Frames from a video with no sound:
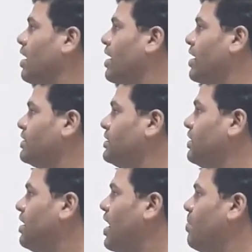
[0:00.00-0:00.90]
एनर्जी
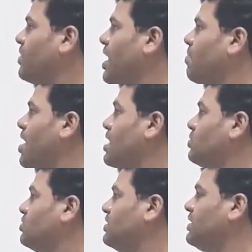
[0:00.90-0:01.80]
एम क्या है मास
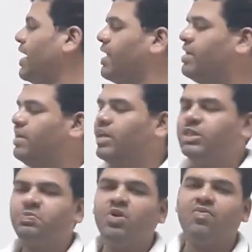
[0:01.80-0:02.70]
और सी क्या है
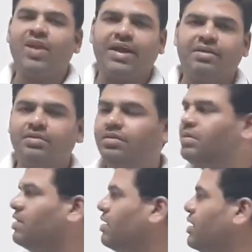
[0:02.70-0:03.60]
स्पीड ऑफ लाइट
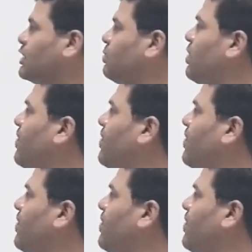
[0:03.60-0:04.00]
स्पीड ऑफ